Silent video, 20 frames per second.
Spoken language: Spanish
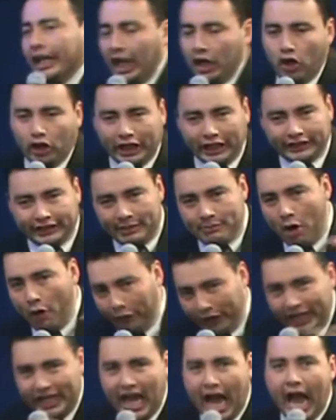que lo que se
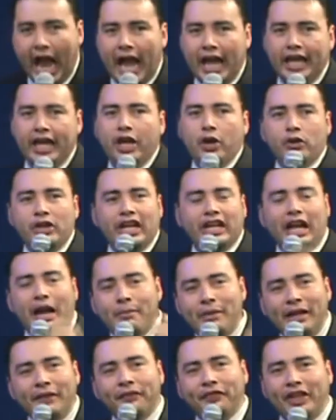movía ahí
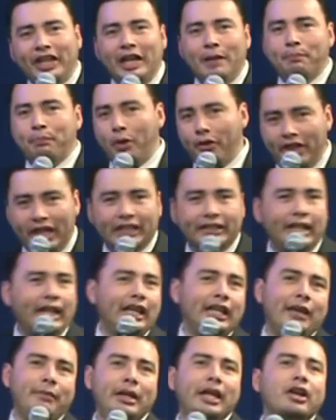únicamente era el poder del
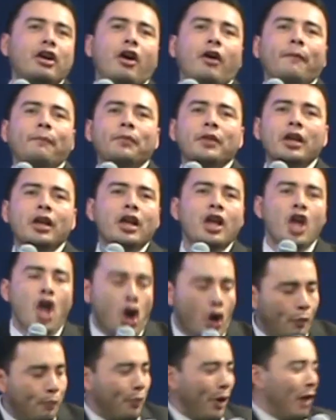enemigo. Un